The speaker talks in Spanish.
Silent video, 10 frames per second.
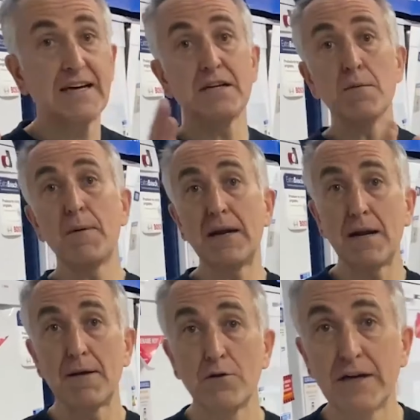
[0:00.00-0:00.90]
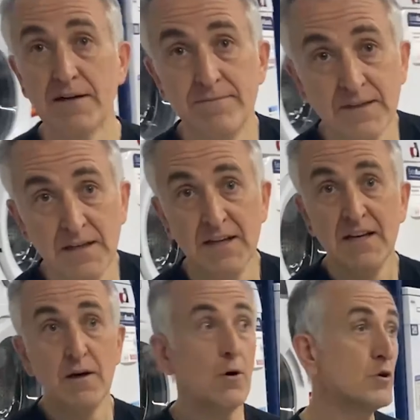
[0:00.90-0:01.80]
que no me va la lavadora.
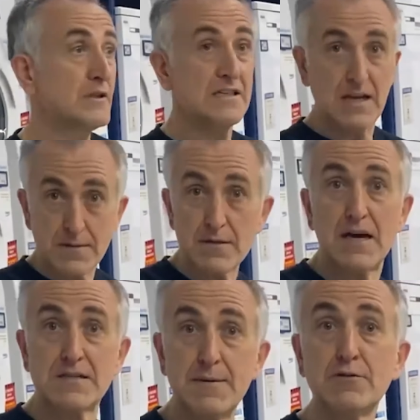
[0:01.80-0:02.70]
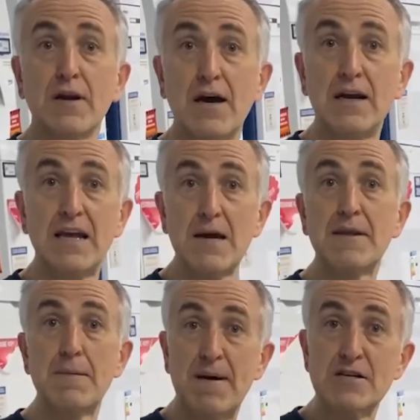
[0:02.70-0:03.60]
Ostras, ¿has, abierto la, llave
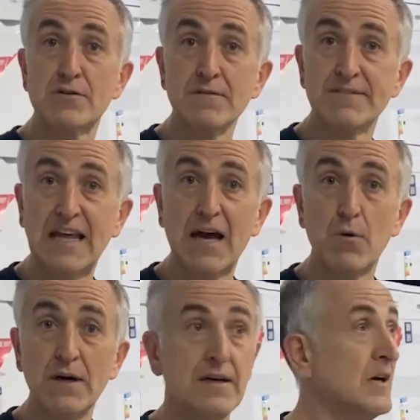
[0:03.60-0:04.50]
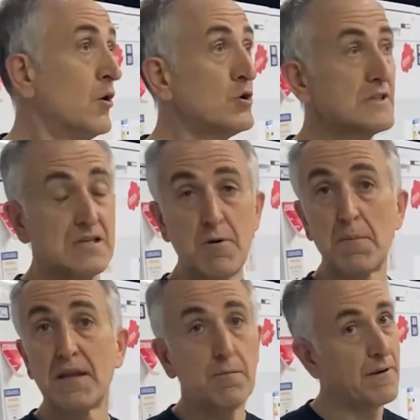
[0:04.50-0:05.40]
de paso del agua? Ostras, se me ha
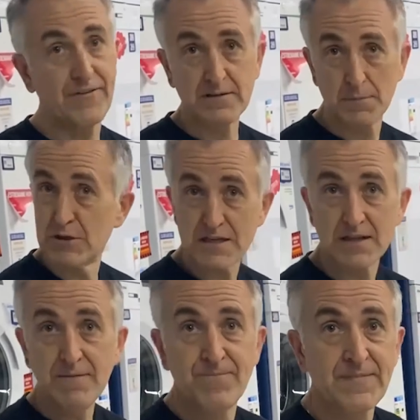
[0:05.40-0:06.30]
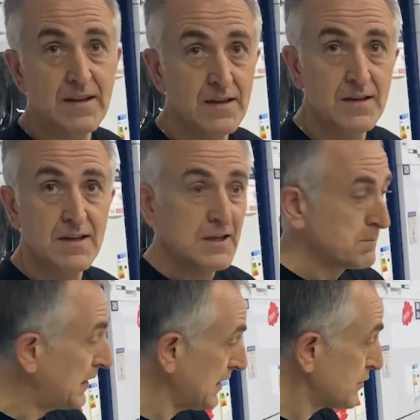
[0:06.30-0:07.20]
olvidado. Perfecto, pues ya está.
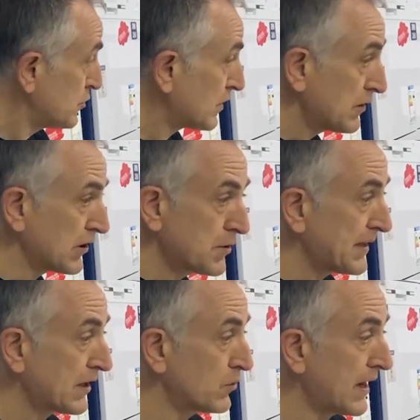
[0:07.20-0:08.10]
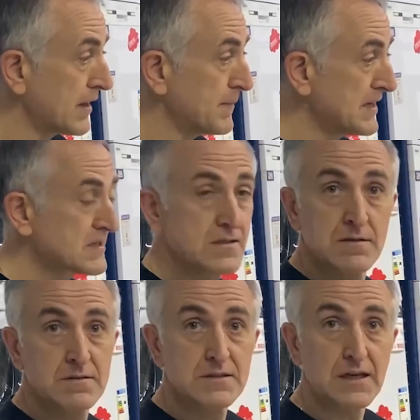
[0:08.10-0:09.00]
¿Vale? Yo creo que no me dejo nada más,
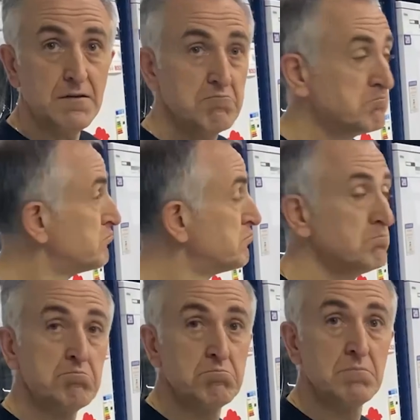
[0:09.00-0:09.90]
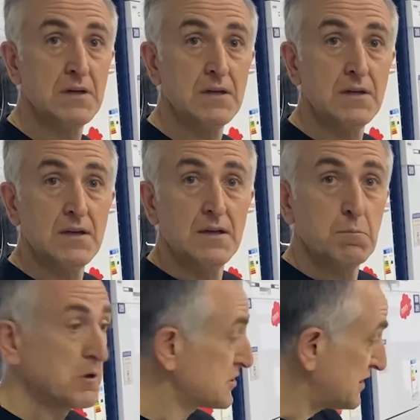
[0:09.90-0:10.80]
¿sí?
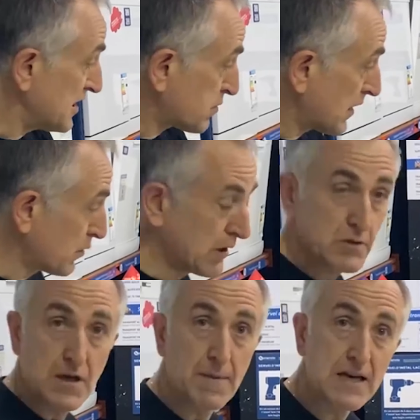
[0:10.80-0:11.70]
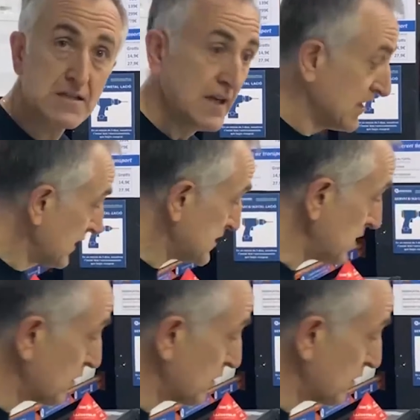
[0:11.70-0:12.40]
Bueno, si tenéis cualquier duda nos llamáis y si no